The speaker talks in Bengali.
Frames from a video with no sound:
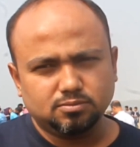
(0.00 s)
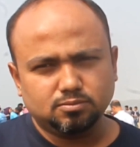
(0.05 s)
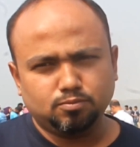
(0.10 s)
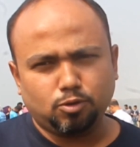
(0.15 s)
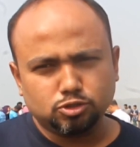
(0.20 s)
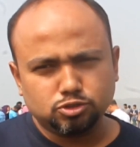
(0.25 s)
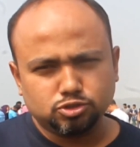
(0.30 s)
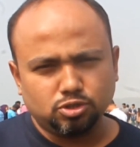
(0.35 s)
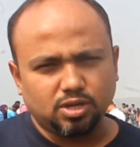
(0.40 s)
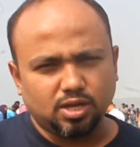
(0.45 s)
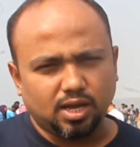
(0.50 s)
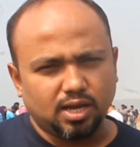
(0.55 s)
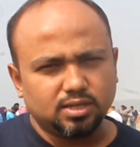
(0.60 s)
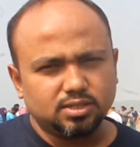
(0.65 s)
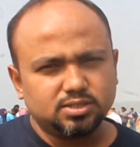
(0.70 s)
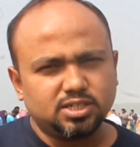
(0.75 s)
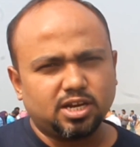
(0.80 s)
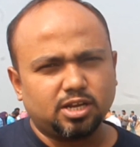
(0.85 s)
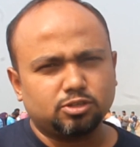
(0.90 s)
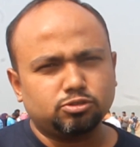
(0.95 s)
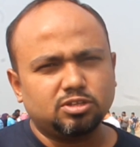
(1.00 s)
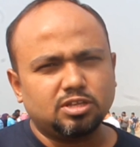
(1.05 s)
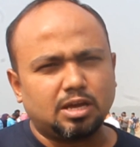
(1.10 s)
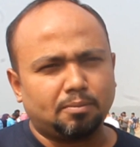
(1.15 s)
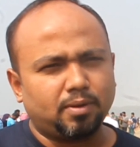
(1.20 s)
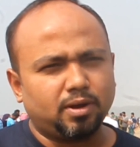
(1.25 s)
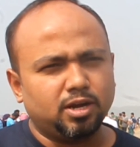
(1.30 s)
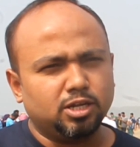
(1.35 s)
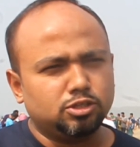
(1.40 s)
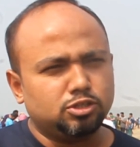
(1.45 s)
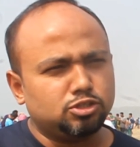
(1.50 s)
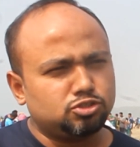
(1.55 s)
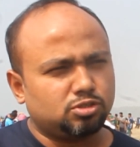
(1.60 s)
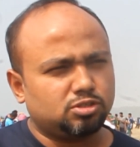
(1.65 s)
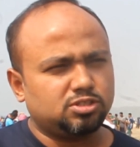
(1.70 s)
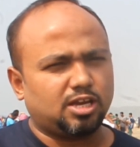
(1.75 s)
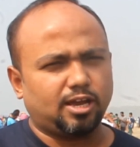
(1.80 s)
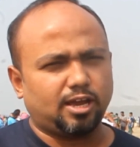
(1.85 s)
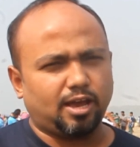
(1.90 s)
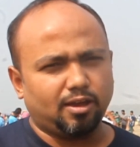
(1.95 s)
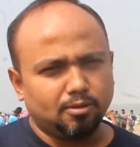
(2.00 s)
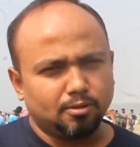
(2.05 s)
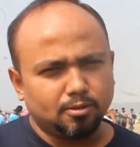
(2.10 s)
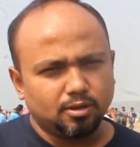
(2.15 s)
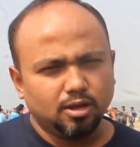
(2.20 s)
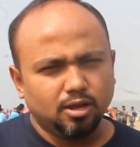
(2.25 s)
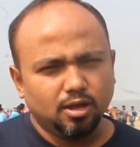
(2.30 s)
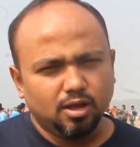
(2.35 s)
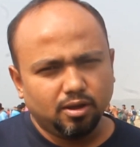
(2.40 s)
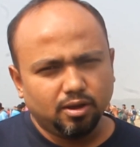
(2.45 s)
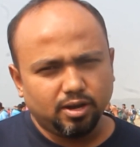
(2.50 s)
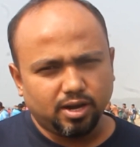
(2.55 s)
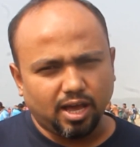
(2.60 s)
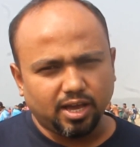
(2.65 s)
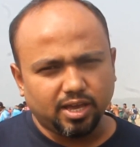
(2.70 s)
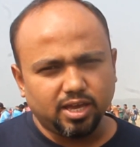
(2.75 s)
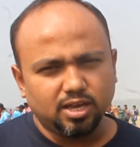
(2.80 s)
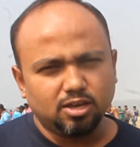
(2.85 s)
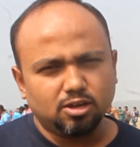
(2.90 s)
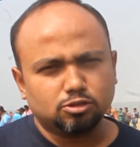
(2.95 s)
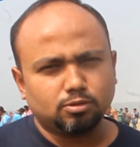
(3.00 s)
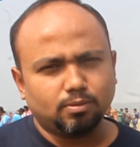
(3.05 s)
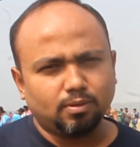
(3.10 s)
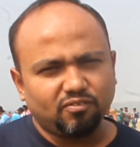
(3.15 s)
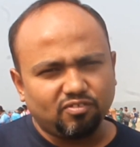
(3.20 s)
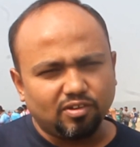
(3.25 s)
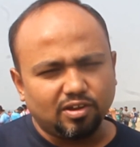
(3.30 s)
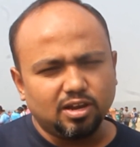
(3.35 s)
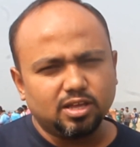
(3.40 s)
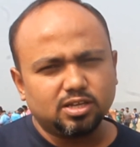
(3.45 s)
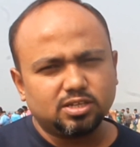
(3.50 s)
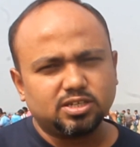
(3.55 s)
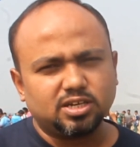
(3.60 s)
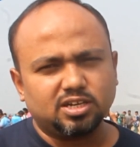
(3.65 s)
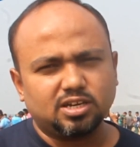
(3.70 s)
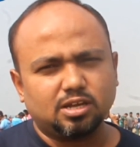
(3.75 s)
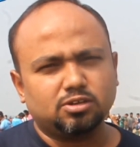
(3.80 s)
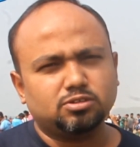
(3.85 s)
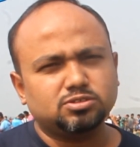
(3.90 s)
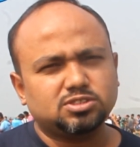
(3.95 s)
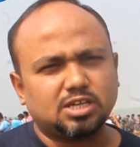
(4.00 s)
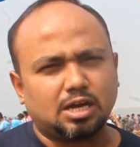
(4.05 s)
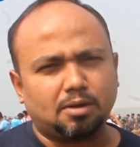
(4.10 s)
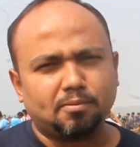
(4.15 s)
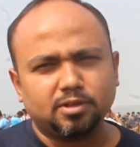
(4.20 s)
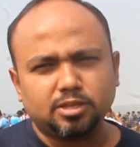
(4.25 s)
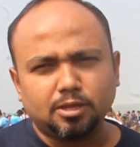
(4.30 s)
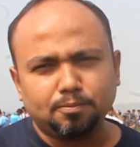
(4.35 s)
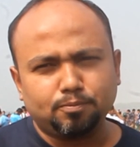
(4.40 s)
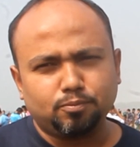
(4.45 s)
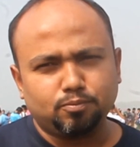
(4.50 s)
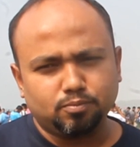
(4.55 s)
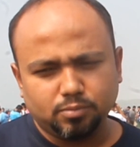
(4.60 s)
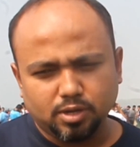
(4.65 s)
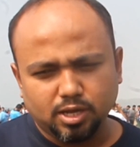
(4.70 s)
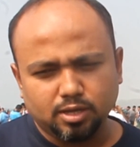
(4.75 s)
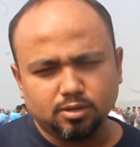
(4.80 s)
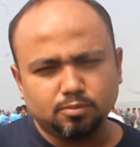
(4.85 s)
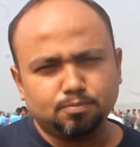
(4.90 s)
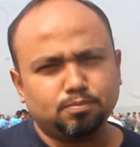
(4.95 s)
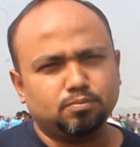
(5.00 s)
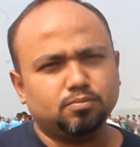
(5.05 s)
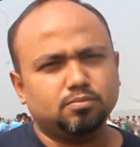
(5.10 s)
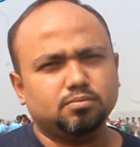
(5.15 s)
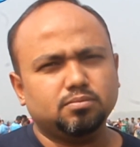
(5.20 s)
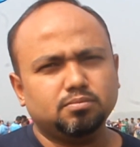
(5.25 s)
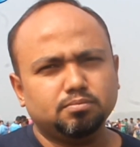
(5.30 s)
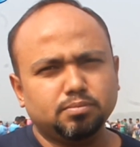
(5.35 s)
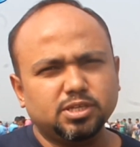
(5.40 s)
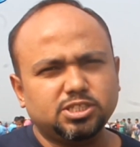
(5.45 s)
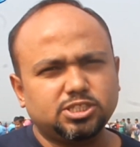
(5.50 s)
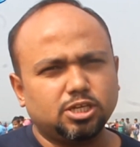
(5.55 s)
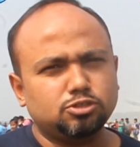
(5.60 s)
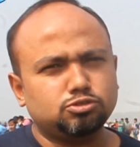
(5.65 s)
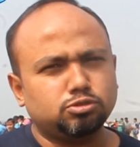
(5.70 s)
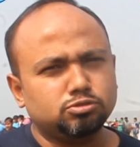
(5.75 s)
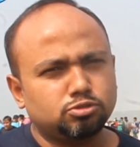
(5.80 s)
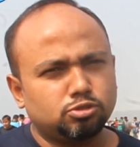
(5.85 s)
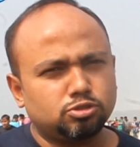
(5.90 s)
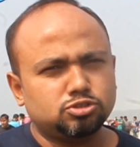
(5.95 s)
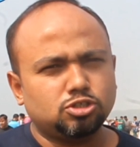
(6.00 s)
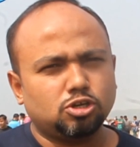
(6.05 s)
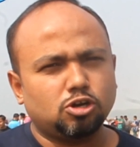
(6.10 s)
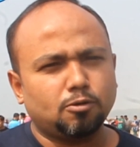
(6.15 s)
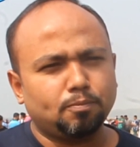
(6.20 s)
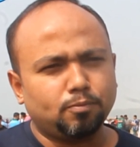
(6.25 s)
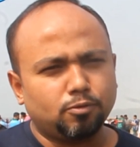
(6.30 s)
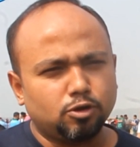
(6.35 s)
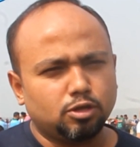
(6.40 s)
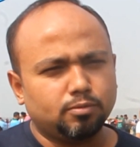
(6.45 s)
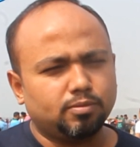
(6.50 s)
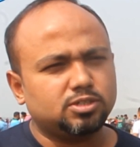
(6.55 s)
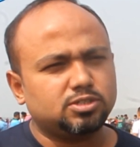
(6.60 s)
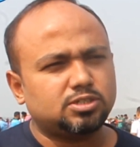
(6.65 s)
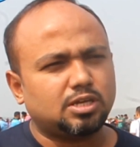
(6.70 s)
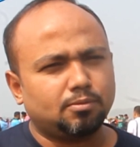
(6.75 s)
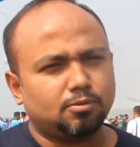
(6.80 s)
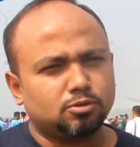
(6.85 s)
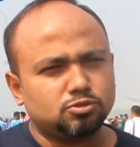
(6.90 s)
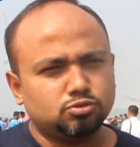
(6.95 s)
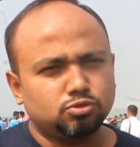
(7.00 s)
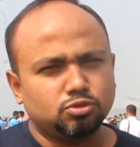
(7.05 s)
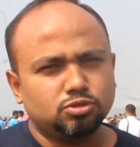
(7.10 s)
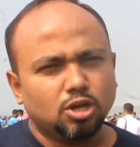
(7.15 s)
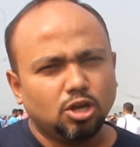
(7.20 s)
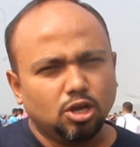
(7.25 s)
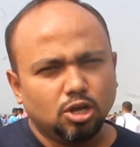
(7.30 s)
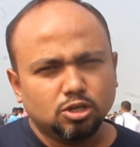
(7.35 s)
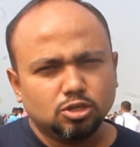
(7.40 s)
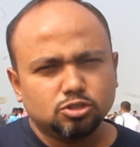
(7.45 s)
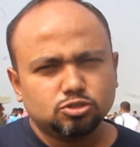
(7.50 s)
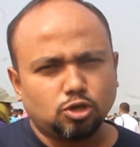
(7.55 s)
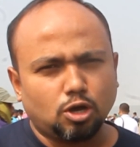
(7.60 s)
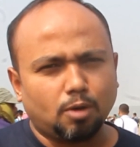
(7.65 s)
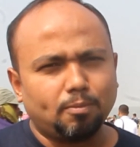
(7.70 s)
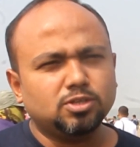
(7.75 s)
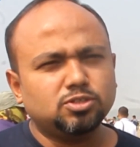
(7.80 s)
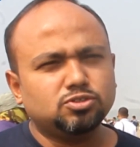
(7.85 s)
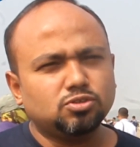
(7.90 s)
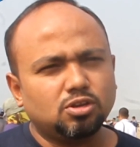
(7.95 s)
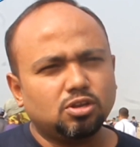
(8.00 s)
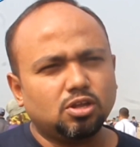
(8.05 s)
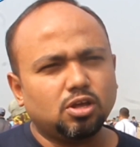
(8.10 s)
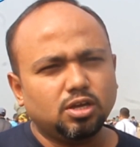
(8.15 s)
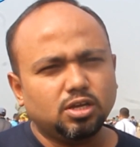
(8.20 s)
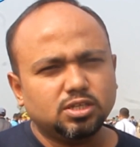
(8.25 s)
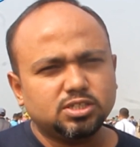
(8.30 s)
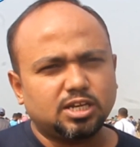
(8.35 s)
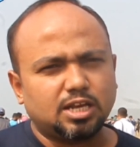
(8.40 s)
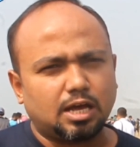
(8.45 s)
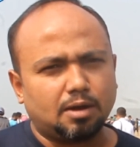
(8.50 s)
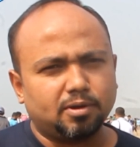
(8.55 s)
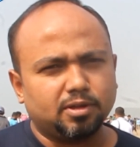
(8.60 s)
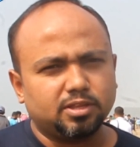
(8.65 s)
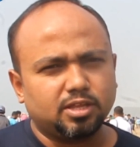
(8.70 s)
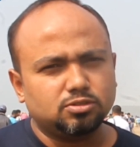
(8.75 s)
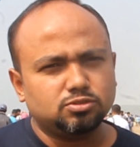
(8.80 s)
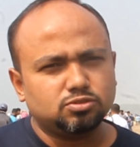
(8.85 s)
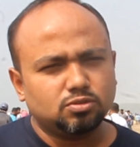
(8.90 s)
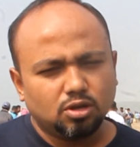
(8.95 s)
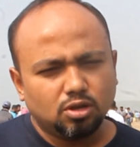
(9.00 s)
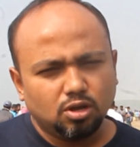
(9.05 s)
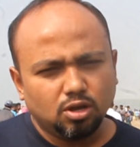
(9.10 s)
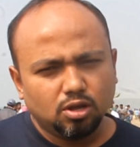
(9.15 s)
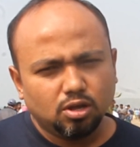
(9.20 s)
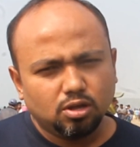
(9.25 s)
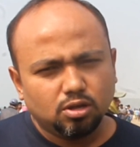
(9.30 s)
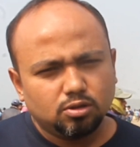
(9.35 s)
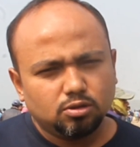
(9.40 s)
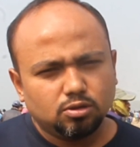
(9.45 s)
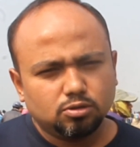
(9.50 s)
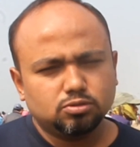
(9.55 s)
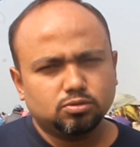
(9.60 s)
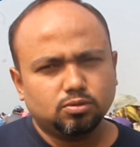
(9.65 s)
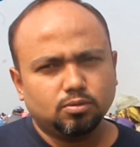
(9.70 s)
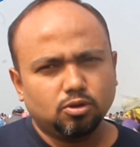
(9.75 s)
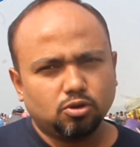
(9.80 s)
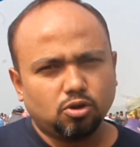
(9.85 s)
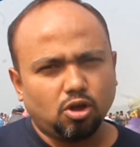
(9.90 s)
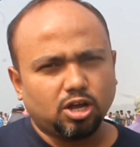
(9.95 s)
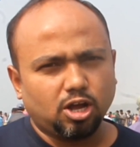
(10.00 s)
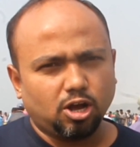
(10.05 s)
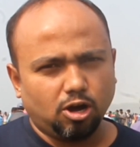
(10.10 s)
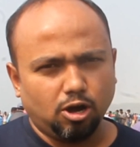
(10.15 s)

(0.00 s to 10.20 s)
বর্জ্যটা সেটা যদি আমরা নির্দিষ্ট জায়গায় রাখি অথবা ফেলি সেটা হচ্ছে আমাদের এই বিচের সৌন্দর্য পরিবেশ এবং সবার জন্য সেটা আমাদের রক্ষা